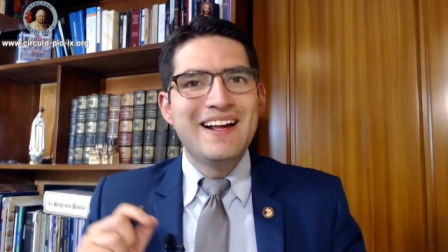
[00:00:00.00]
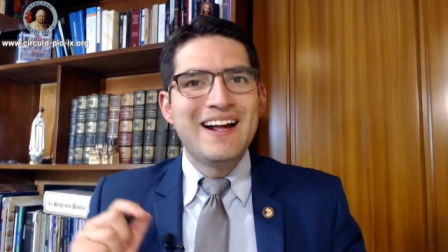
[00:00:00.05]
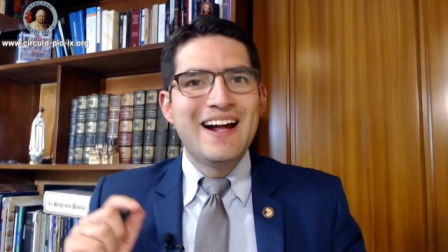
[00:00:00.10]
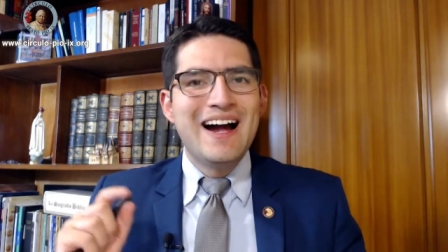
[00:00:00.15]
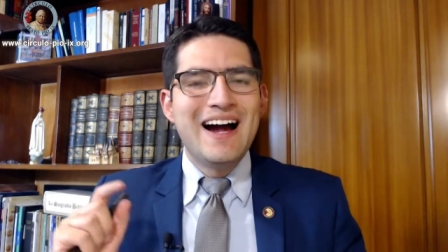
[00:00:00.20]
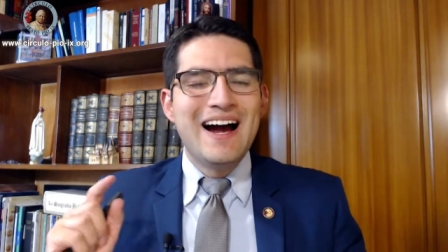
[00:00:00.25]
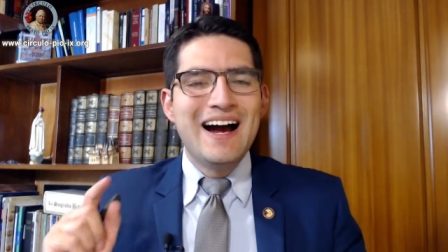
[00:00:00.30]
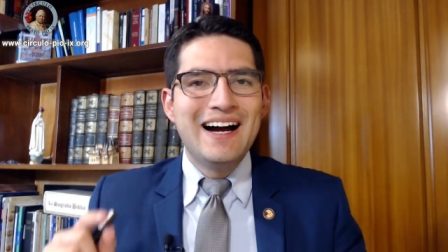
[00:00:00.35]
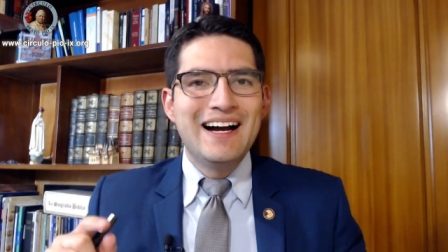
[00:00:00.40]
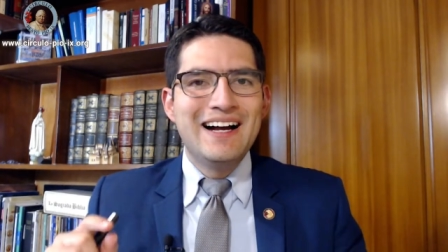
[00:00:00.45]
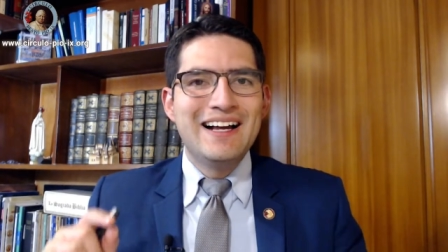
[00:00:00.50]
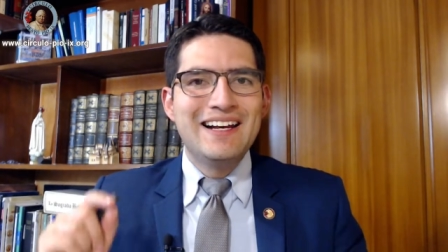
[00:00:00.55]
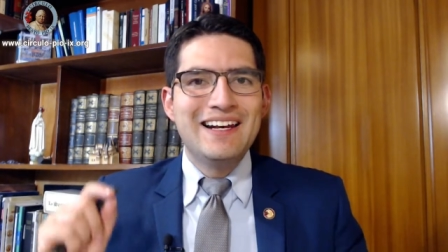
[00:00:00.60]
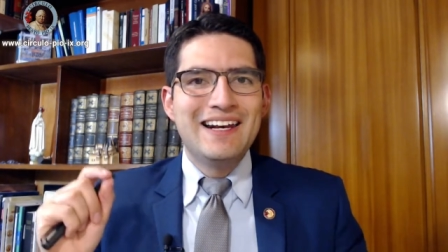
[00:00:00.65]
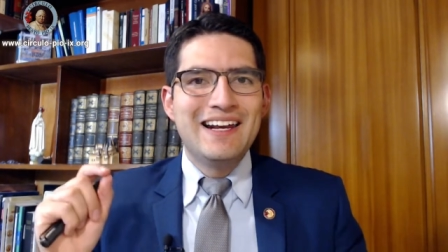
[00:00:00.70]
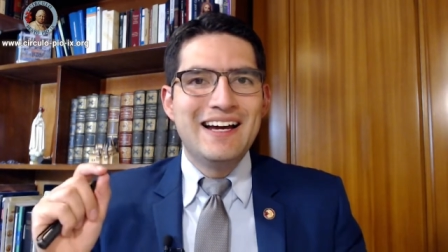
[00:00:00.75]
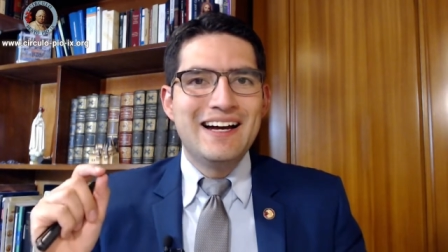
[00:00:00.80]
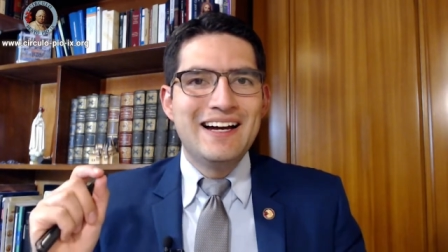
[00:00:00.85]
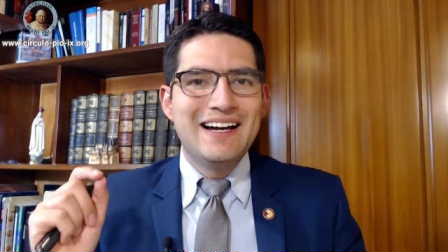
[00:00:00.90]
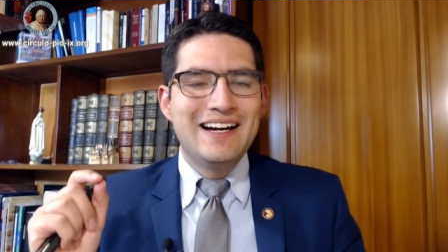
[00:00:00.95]
a
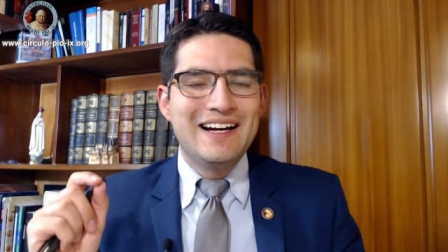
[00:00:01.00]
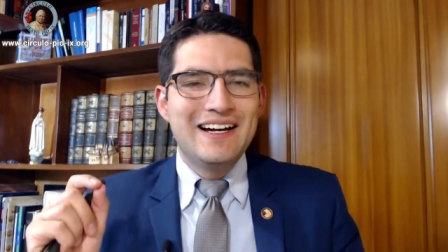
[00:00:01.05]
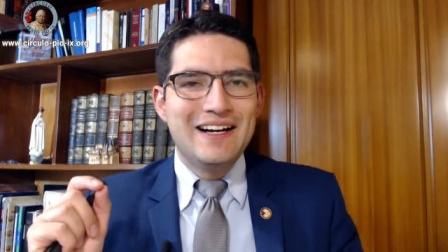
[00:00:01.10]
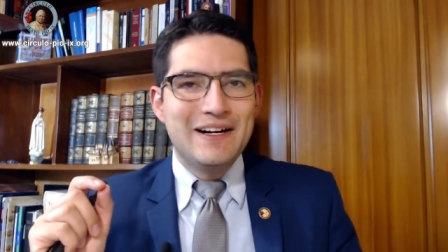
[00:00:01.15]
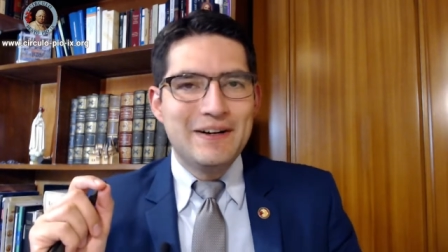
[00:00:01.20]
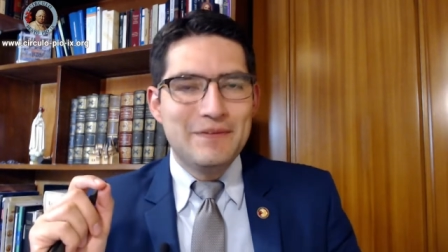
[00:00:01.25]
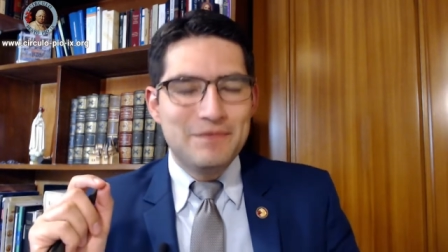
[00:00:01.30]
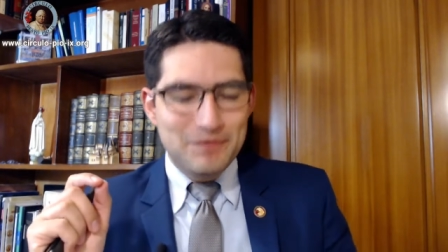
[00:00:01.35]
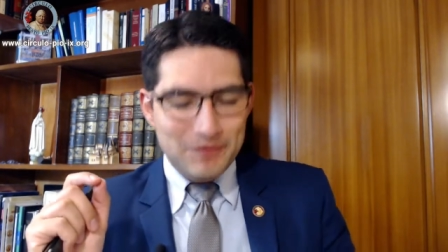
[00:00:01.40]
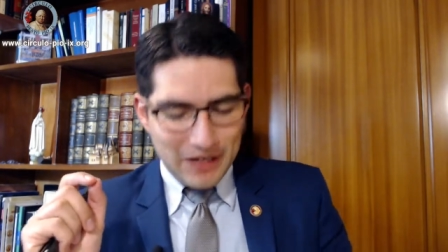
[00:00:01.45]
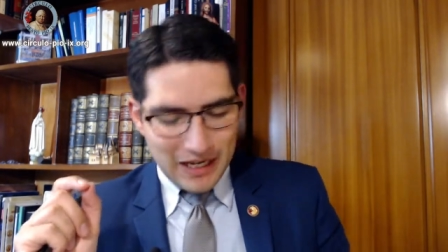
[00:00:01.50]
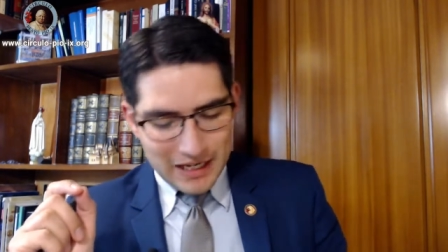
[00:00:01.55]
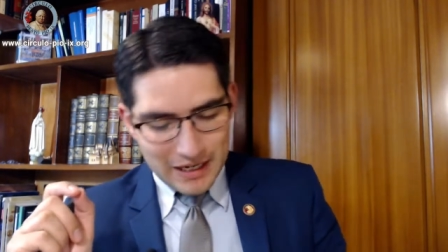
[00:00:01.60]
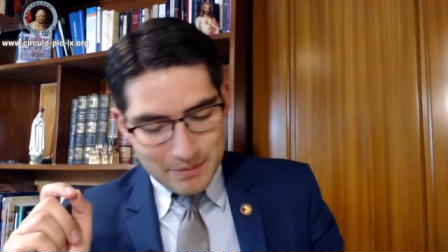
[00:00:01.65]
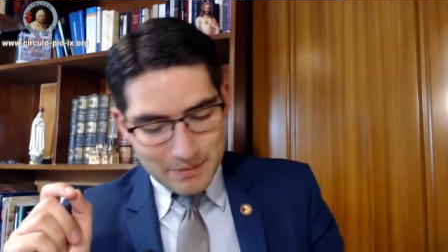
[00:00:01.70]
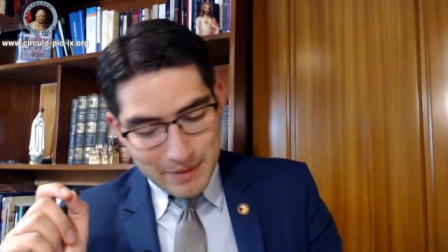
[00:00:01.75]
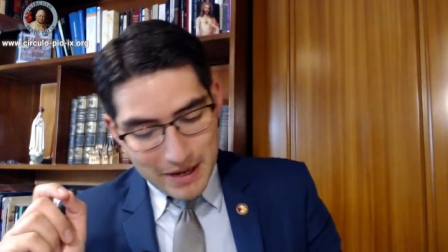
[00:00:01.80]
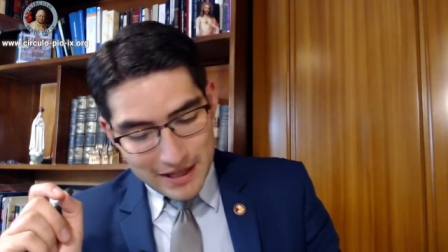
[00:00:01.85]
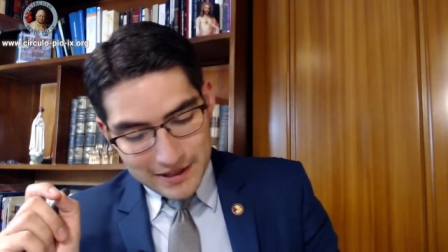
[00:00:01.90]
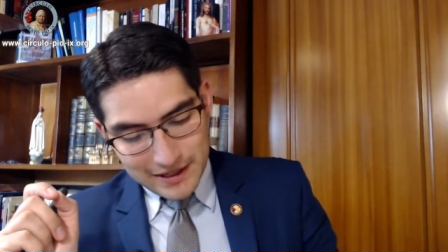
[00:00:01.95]
la, a la
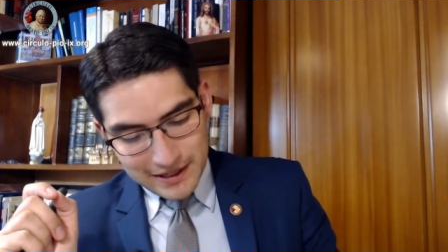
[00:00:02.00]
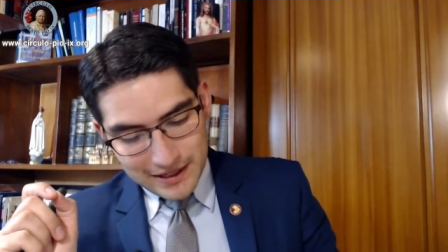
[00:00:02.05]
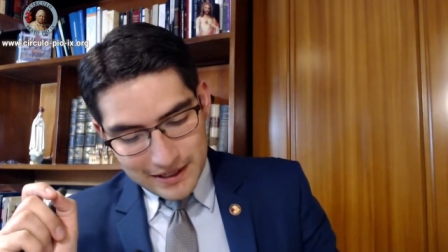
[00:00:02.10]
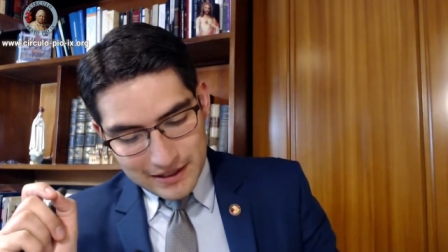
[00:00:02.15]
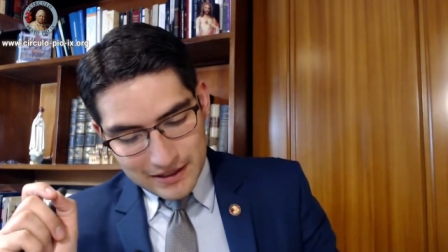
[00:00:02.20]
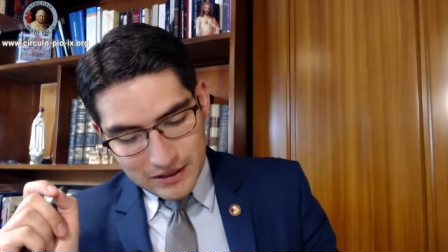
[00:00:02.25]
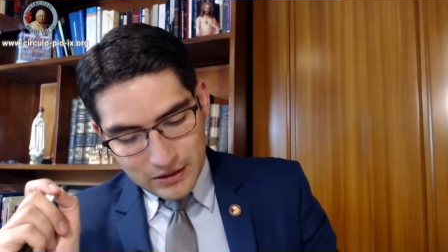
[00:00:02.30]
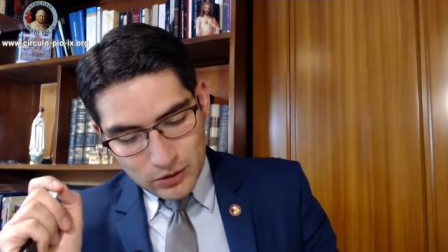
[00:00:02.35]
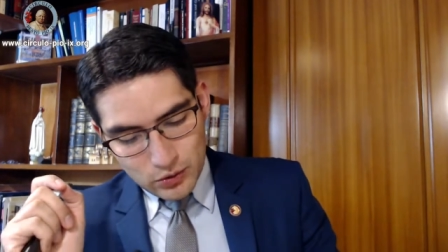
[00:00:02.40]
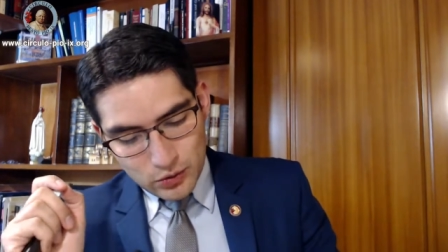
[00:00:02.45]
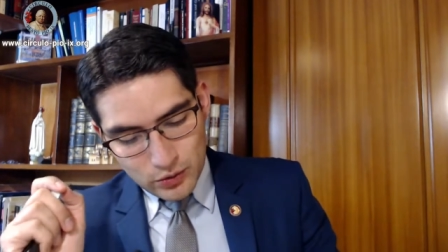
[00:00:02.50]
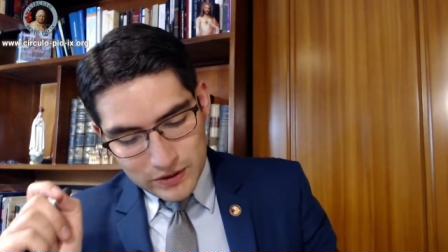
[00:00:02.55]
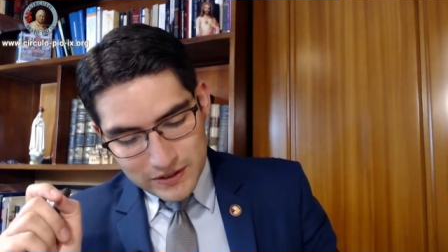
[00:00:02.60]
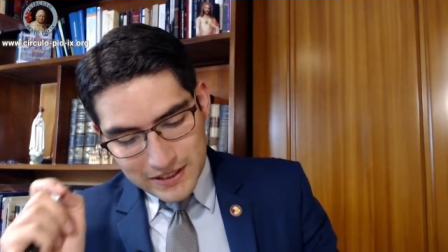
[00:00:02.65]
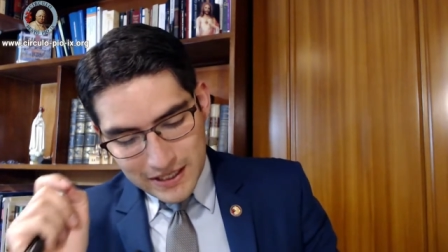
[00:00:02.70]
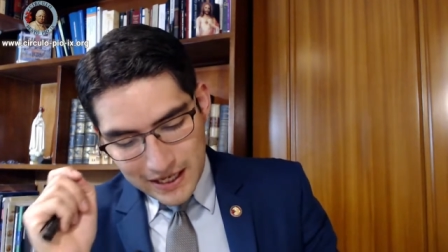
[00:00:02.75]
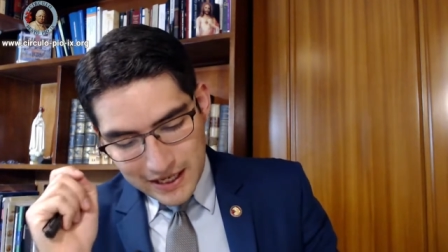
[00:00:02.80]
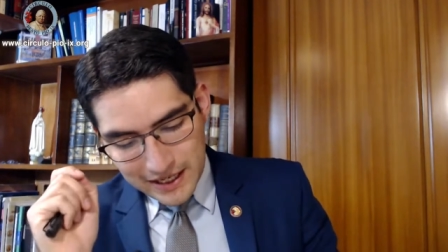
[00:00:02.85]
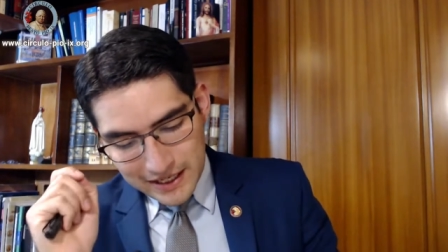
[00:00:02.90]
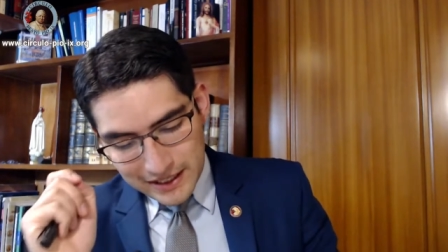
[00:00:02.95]
Madre
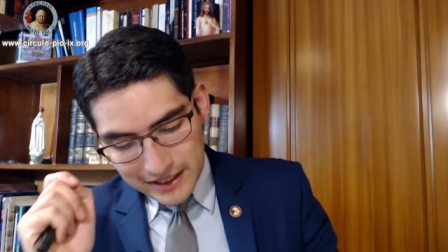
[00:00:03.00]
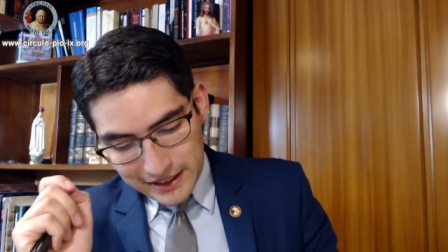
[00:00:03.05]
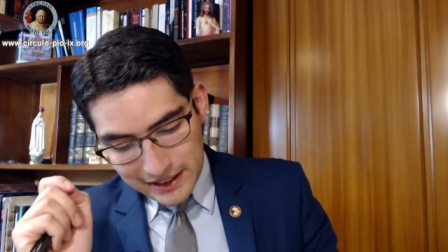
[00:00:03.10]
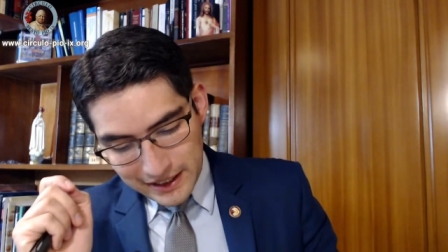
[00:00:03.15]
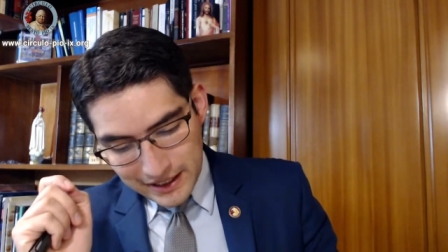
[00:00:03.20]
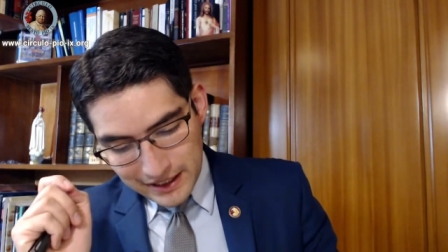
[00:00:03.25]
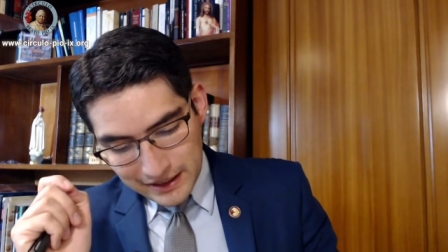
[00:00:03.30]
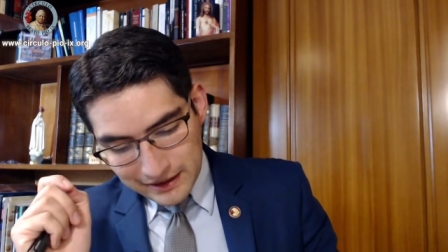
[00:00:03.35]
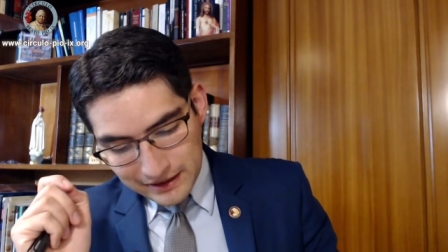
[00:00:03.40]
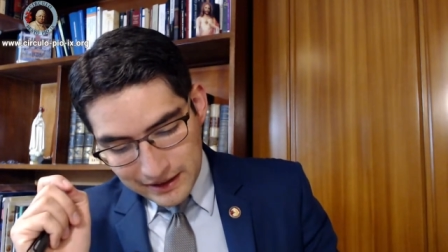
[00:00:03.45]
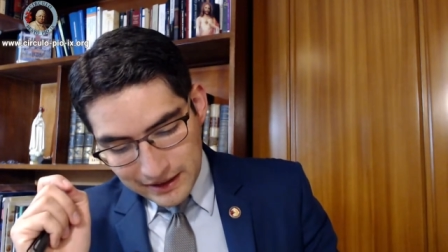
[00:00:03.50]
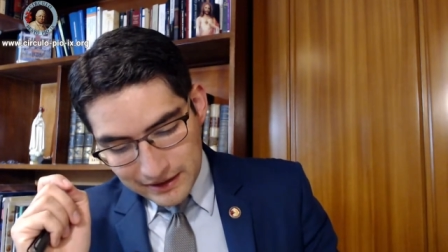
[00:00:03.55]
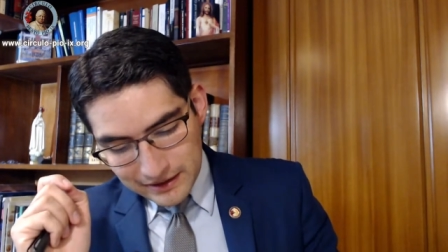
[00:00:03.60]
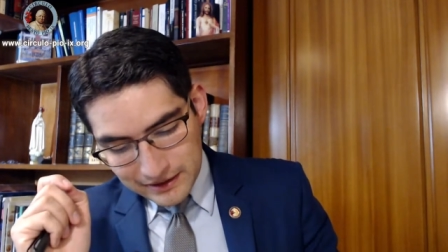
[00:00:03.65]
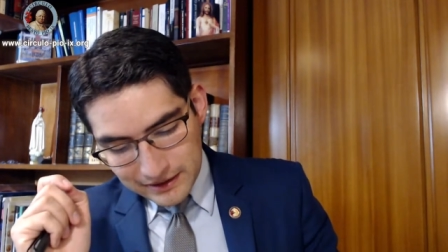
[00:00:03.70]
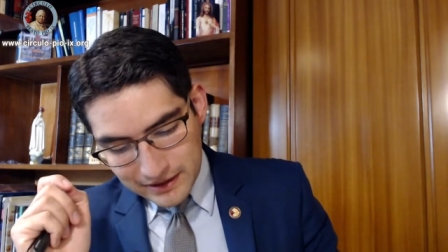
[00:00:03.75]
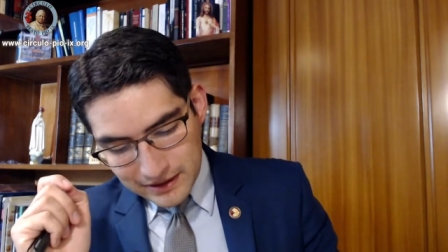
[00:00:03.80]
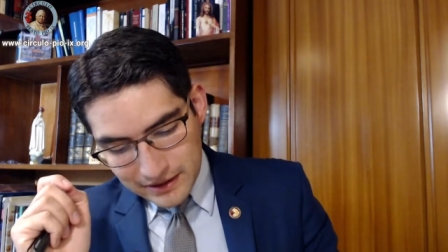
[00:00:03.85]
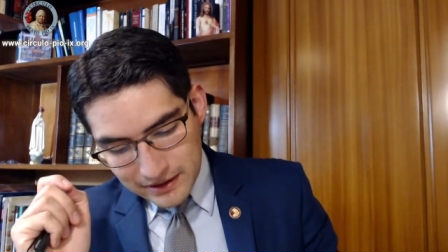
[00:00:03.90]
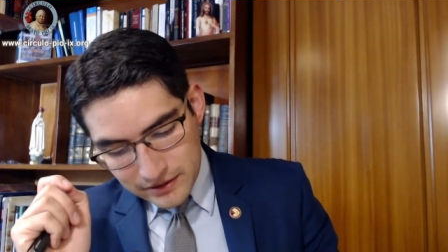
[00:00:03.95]
Luisa Enriqueta
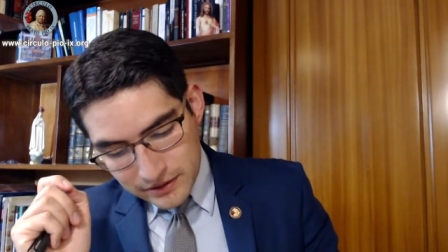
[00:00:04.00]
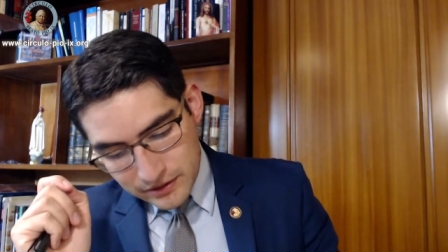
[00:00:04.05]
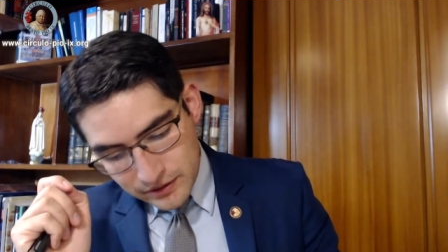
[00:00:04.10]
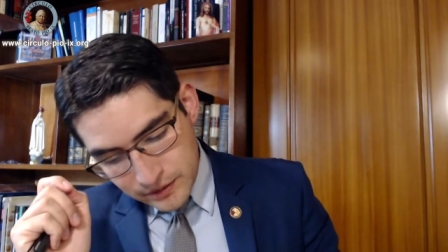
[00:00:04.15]
de